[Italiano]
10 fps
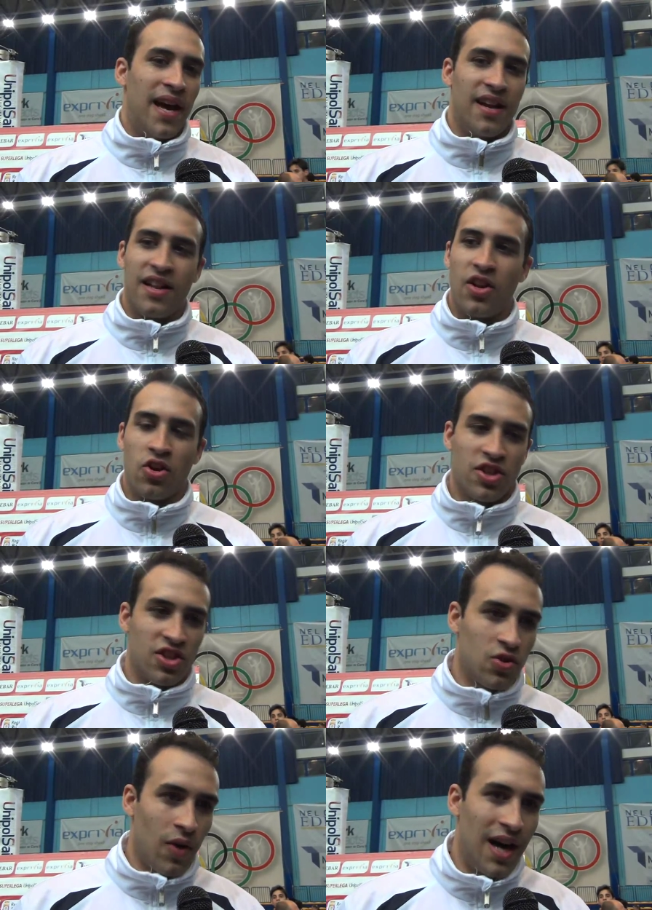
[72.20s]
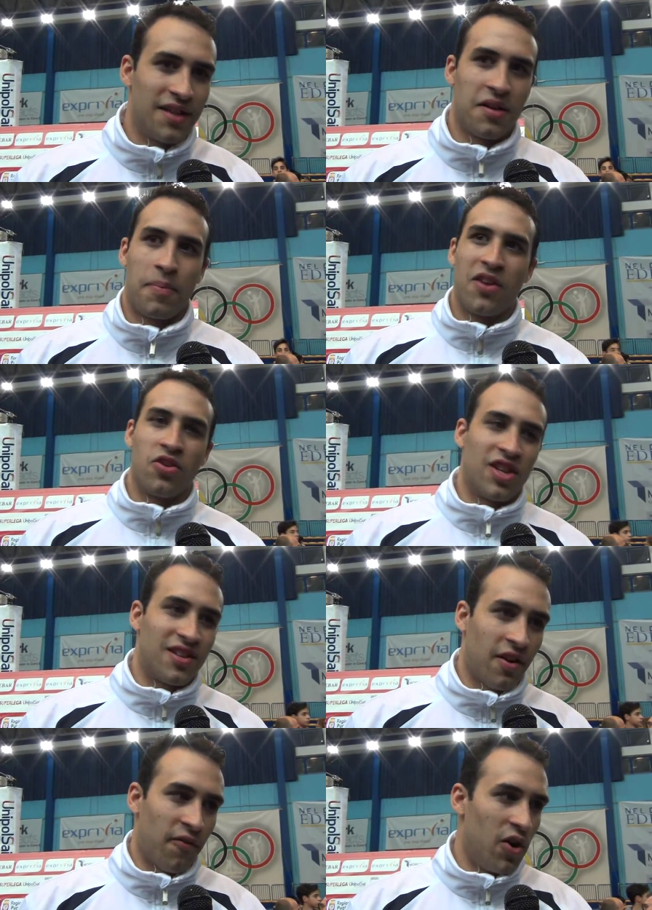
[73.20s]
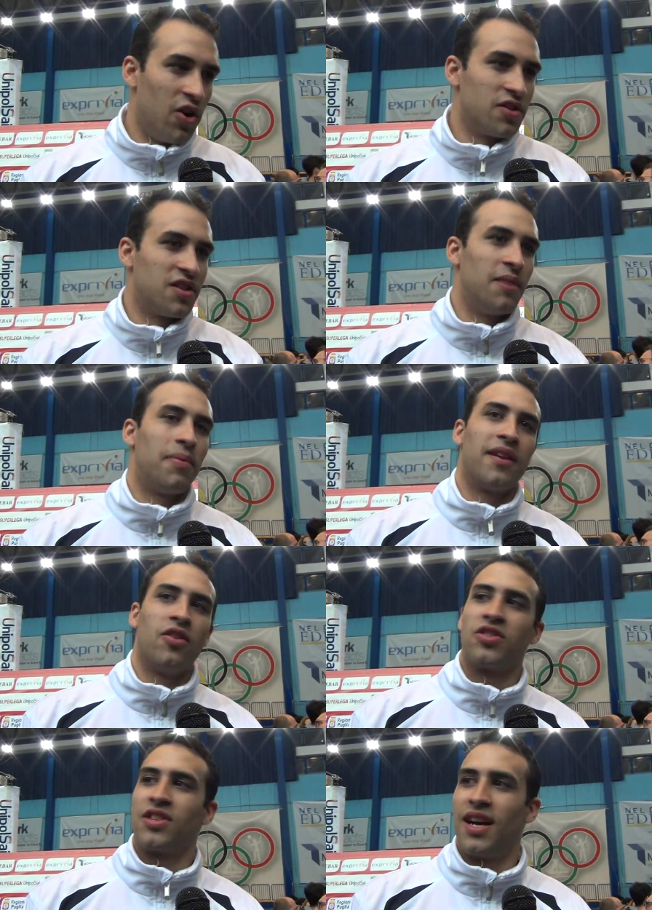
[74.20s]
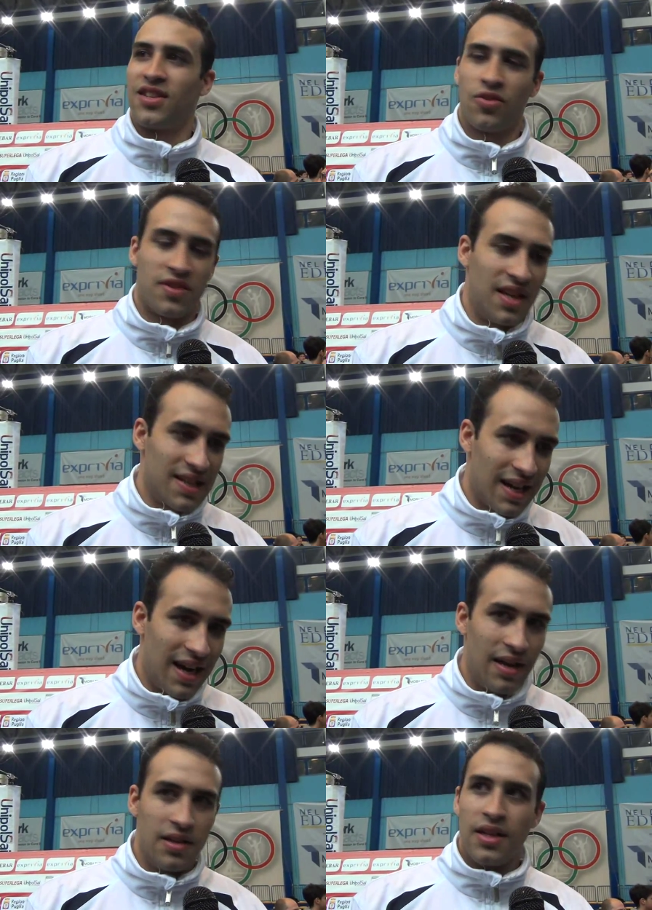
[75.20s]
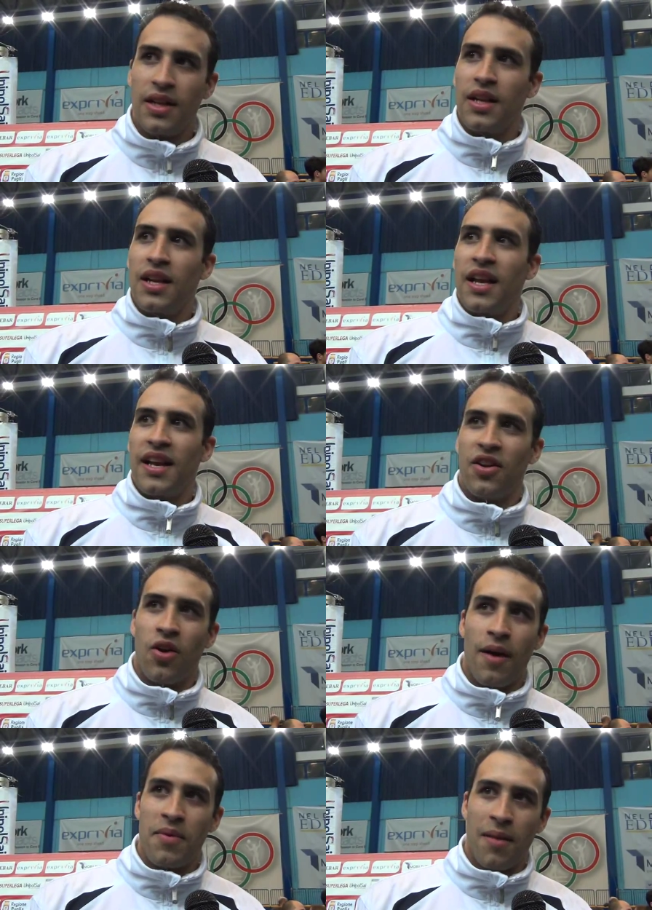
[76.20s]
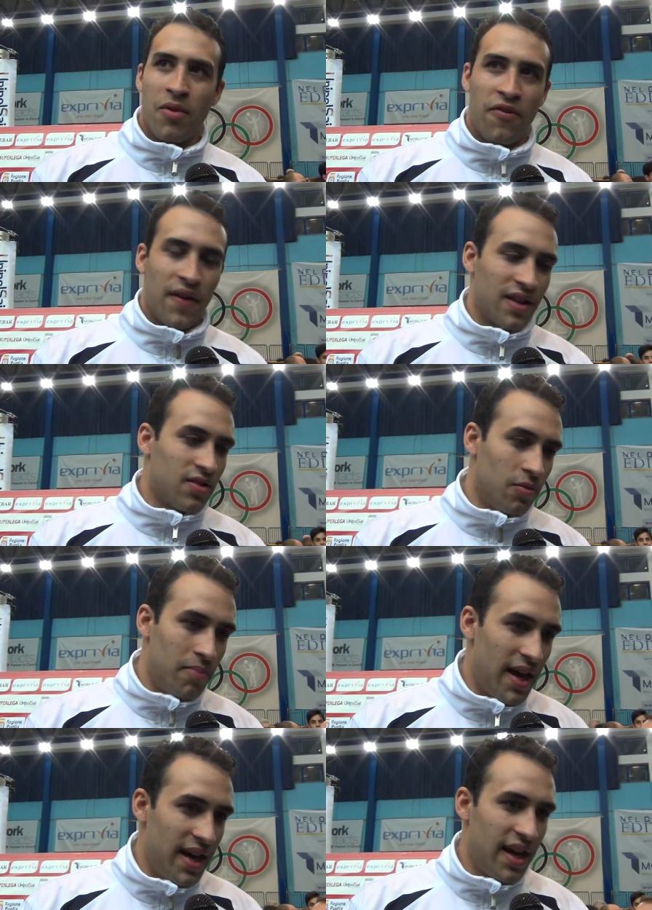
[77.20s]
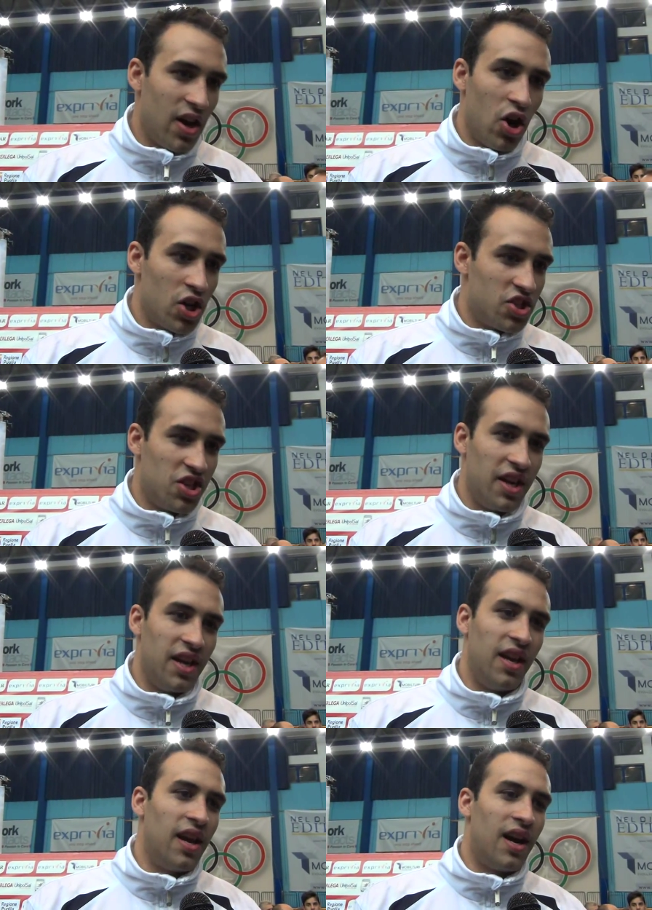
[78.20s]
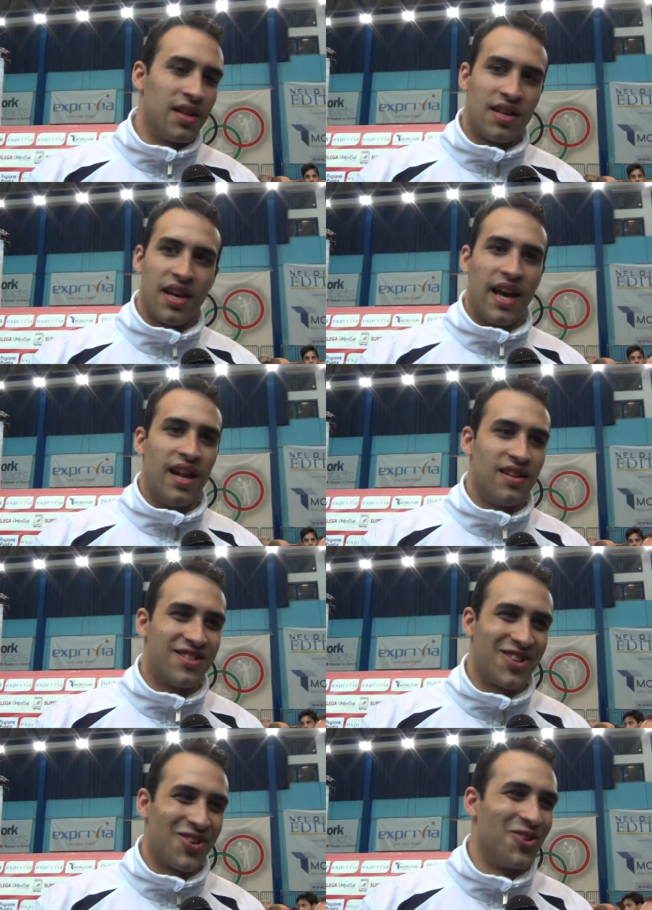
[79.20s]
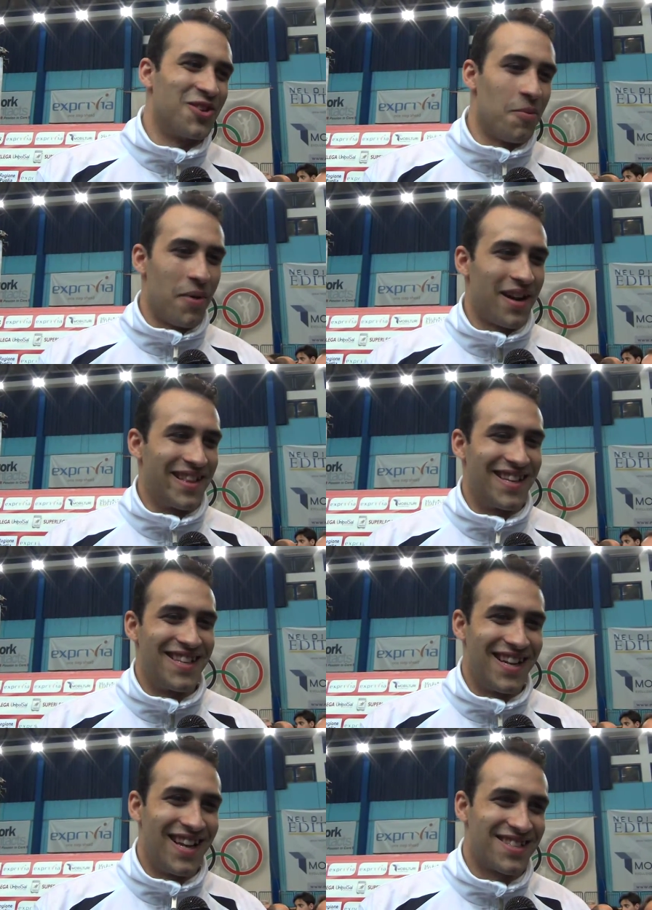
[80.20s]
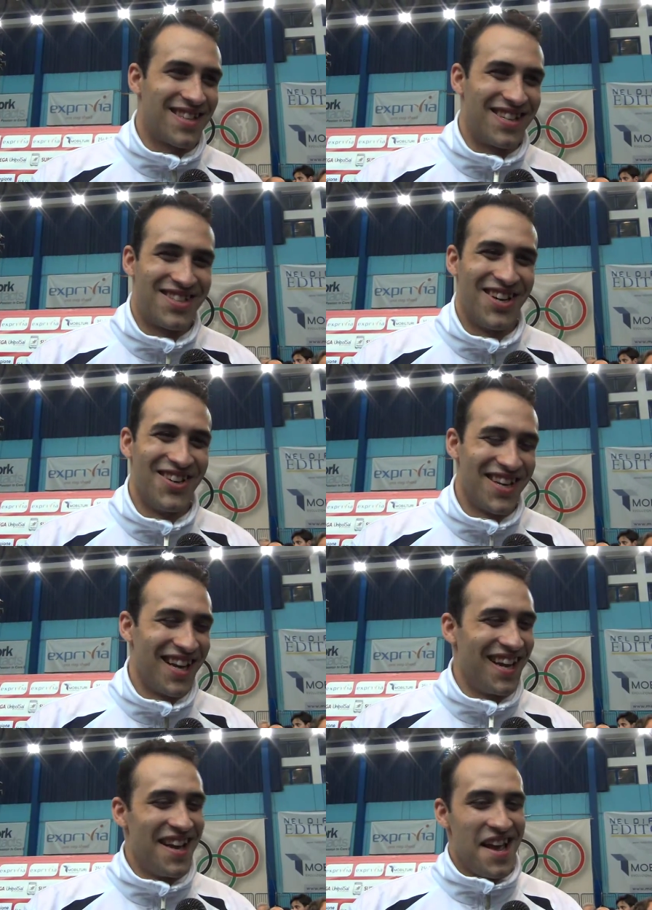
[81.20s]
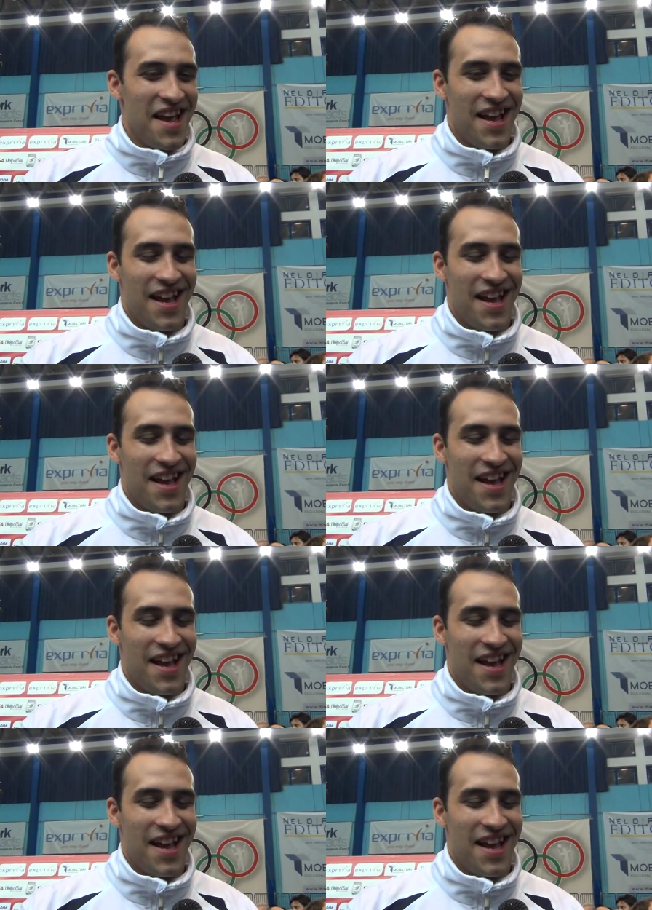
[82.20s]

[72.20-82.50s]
per la nostra squadra, per i nostri tifosi, per la nostra società. E noi abbiamo fatto bene oggi, anche la seconda parte della stagione.